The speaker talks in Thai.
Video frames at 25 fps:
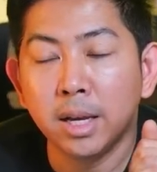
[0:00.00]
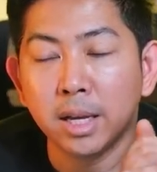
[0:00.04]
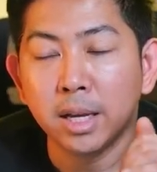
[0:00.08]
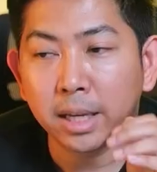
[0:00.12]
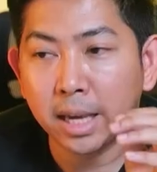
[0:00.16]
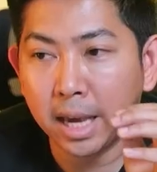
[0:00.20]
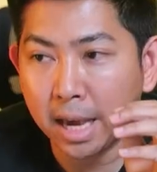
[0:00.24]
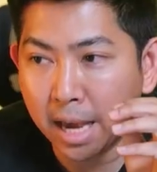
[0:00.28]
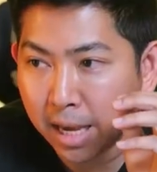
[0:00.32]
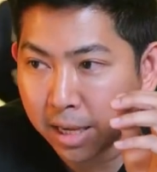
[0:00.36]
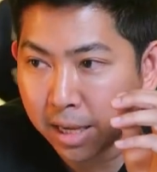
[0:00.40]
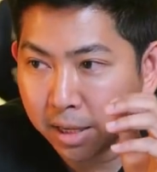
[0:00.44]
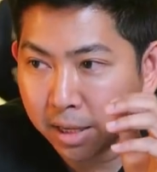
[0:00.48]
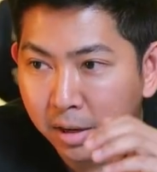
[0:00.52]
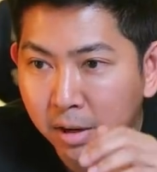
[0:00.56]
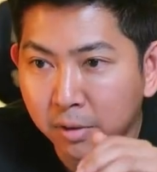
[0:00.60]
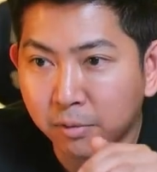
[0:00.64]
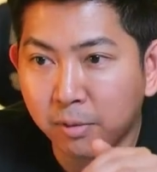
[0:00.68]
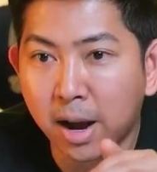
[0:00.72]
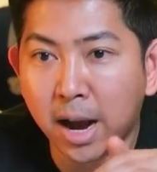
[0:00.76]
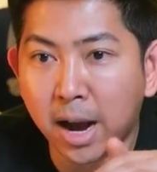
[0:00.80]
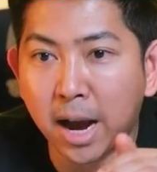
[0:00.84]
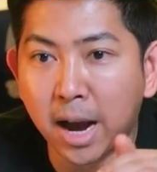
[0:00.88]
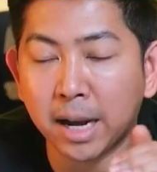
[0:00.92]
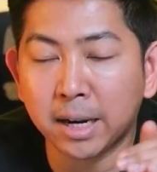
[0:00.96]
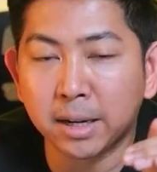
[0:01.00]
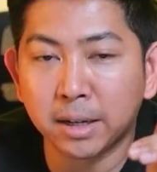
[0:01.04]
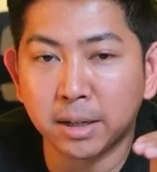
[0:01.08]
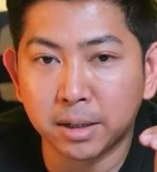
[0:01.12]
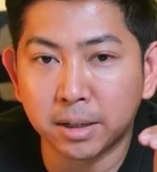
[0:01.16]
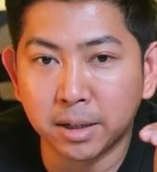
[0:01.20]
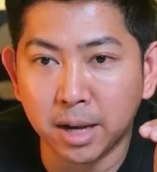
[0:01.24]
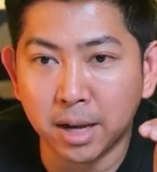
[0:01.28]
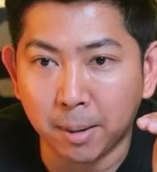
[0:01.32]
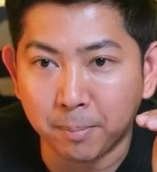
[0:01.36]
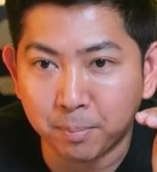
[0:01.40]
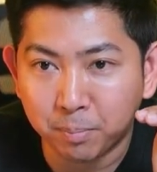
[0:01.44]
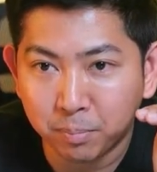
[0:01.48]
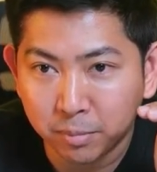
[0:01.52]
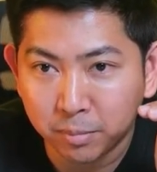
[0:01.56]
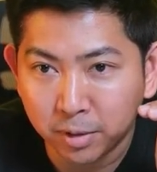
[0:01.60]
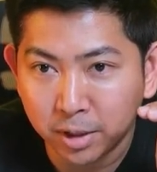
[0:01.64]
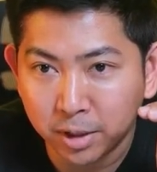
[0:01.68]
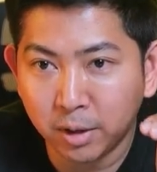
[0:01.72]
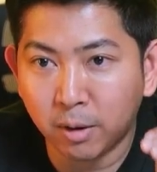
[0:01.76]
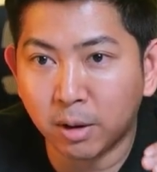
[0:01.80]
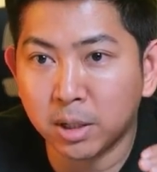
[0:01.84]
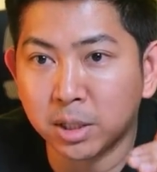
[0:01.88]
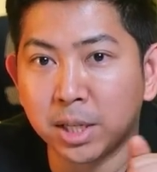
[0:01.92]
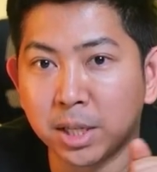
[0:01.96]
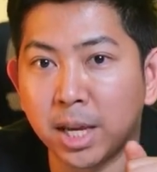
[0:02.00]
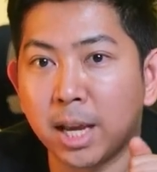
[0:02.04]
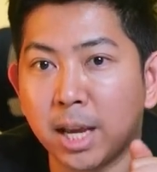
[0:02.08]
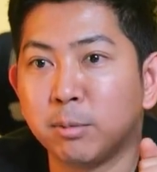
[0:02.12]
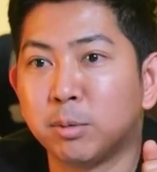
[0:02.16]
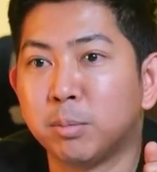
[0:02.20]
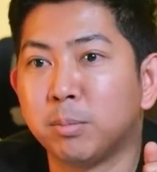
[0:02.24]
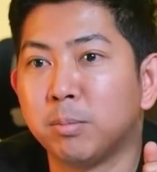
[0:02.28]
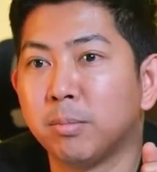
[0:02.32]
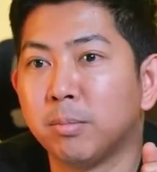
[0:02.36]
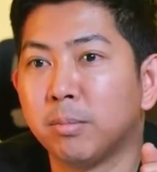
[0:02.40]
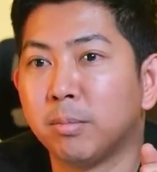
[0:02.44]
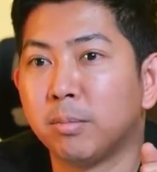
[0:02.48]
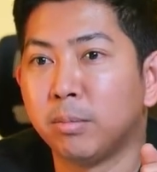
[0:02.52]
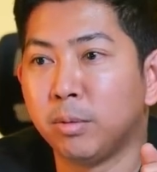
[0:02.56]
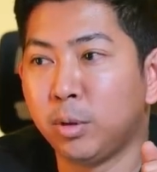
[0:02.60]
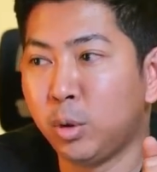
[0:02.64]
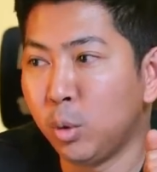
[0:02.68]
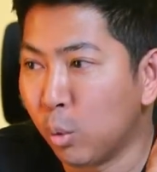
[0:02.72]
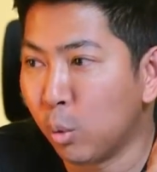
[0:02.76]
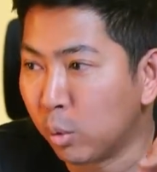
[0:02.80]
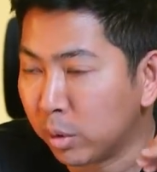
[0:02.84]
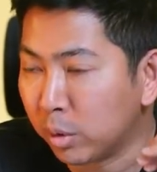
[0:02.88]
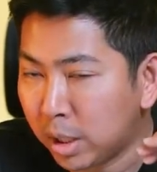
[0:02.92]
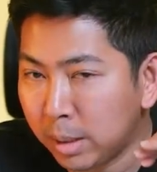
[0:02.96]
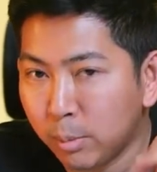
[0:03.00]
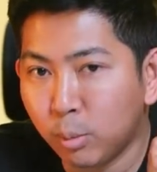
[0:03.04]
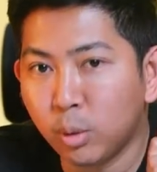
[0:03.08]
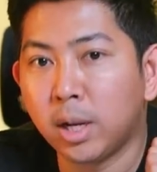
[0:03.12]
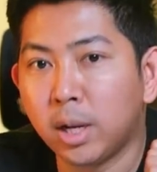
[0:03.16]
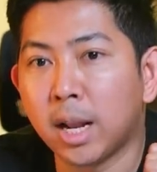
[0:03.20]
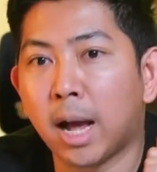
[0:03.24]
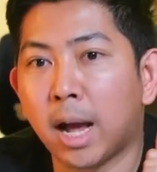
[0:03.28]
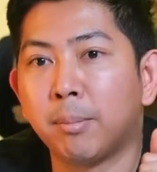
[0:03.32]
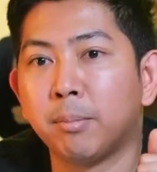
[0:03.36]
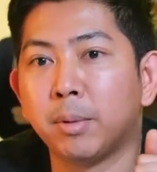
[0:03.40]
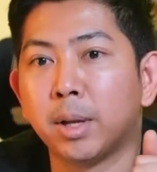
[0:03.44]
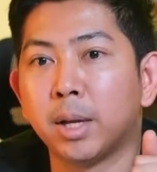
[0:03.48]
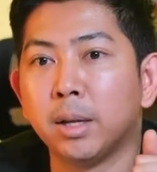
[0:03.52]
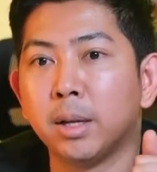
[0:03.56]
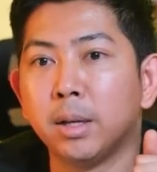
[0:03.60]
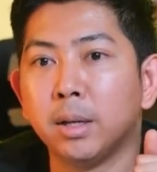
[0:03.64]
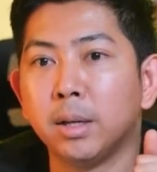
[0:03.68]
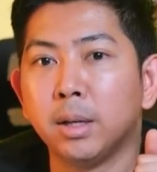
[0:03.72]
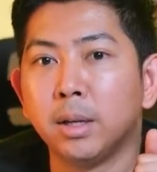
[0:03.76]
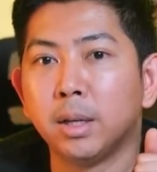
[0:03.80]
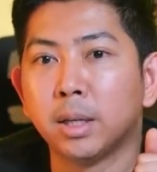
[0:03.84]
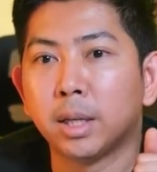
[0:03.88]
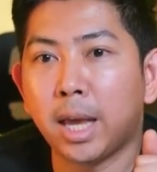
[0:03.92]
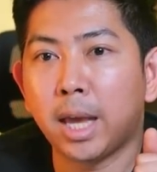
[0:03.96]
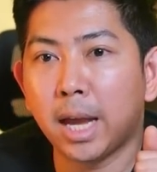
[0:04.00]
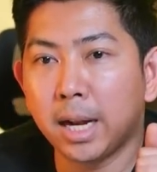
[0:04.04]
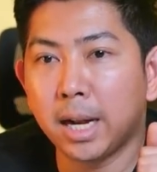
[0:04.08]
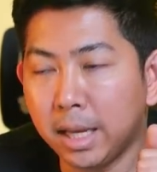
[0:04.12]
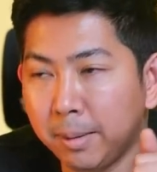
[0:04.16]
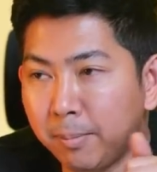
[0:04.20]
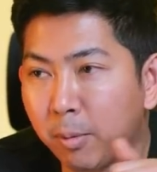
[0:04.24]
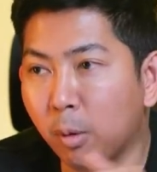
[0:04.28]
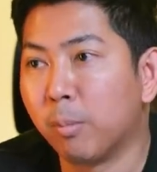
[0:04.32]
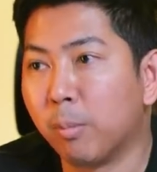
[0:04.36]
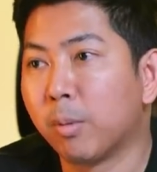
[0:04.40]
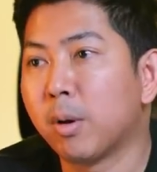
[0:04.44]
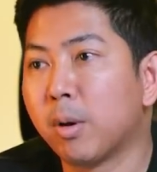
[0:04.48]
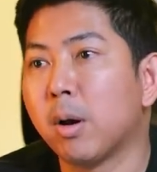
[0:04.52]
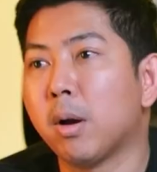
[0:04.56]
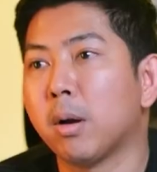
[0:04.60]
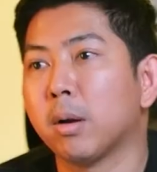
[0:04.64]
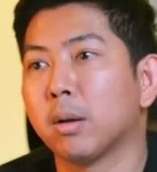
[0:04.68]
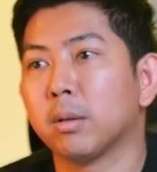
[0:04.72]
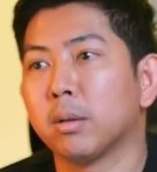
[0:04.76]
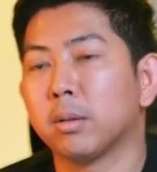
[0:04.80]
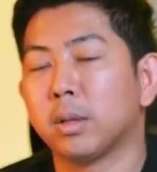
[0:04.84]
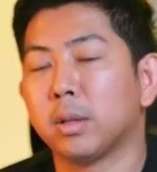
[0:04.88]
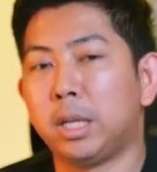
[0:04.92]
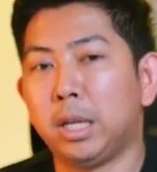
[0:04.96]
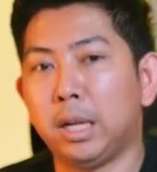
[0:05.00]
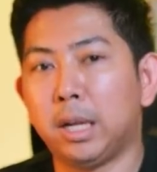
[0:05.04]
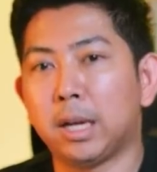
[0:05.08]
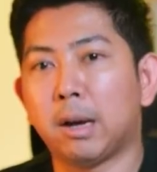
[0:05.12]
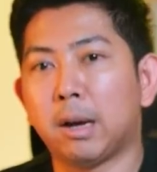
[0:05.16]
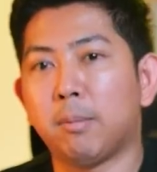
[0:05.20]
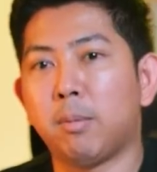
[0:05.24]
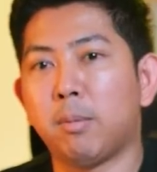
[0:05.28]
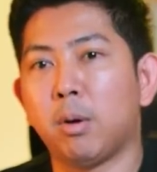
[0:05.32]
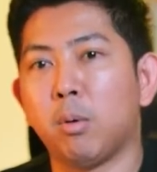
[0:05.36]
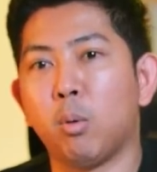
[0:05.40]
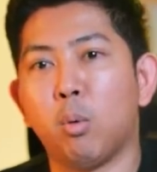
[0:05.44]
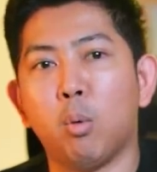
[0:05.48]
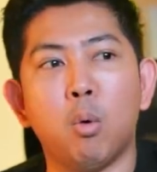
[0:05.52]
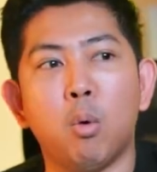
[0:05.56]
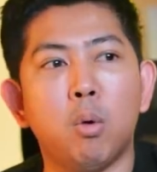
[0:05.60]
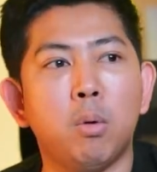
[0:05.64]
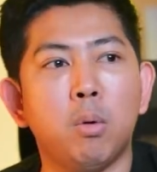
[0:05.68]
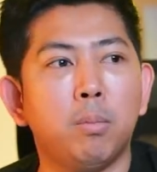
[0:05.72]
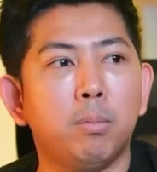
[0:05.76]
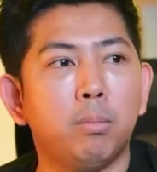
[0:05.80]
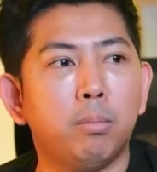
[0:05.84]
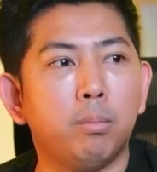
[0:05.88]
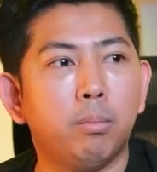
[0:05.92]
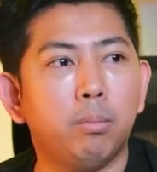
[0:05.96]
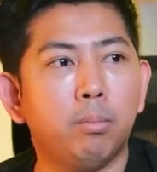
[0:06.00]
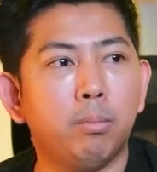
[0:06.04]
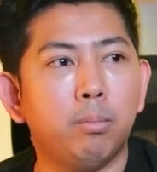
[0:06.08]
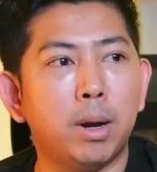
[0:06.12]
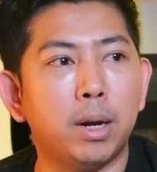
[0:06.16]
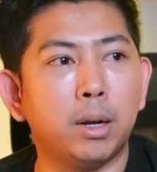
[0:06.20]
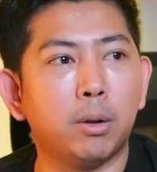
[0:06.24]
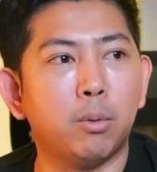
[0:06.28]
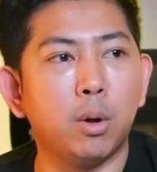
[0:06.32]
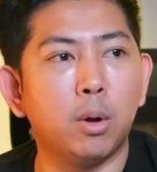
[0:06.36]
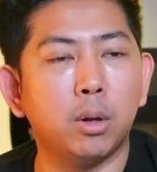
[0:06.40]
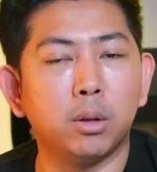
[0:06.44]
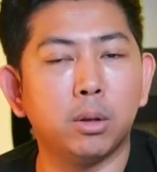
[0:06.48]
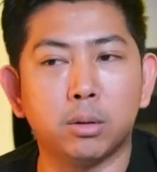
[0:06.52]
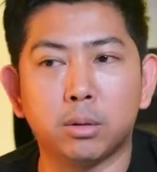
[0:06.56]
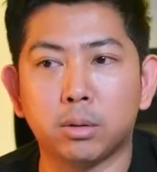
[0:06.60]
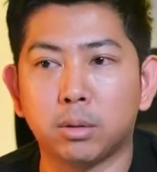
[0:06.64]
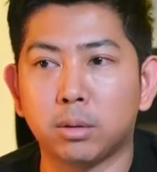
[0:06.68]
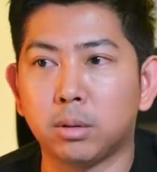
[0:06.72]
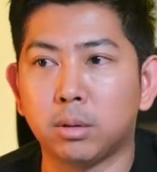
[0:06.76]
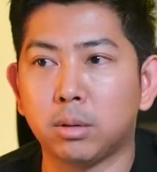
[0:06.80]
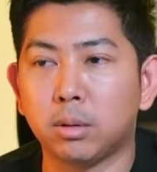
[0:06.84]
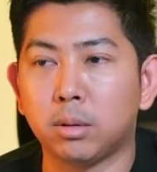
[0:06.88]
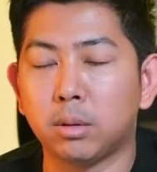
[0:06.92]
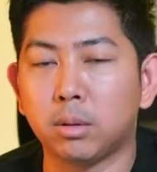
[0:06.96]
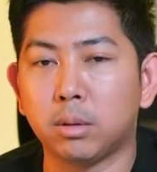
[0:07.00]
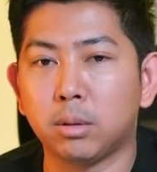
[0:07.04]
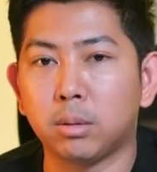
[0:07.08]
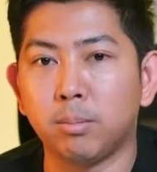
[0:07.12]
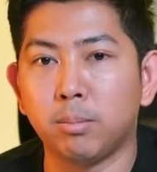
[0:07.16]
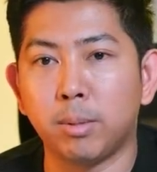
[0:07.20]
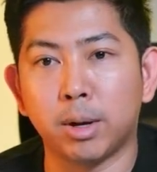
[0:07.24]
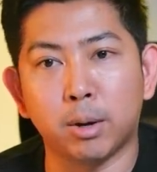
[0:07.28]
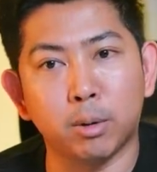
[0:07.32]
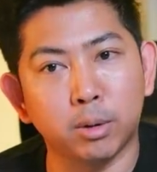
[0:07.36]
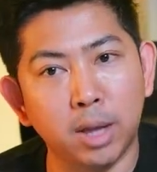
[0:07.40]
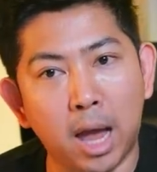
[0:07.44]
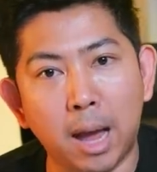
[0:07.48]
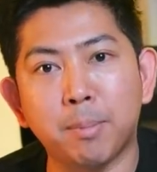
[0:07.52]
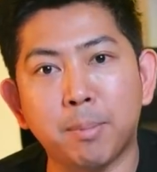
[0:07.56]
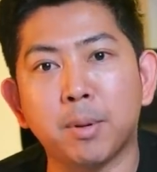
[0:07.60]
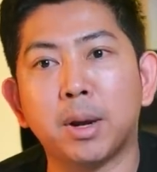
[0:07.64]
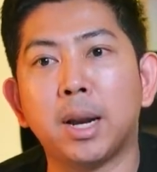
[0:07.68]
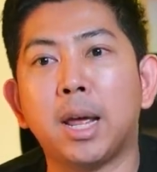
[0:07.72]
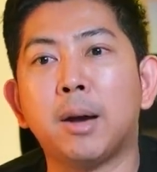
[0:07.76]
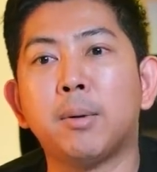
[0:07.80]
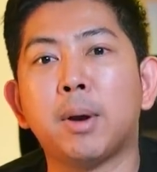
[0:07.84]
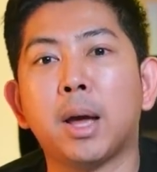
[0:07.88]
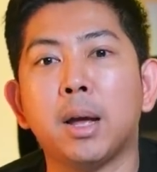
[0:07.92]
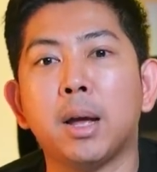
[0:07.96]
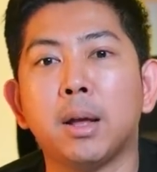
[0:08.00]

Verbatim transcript: แค่อีราฟานกับเีออนเจมส์อยู่ที่บุรีรัมย์เนี่ยแค่นี้ผมก็คิดแล้วครับ ว่า โอ้โห มันก็มันก็ทับกันแล้วนะ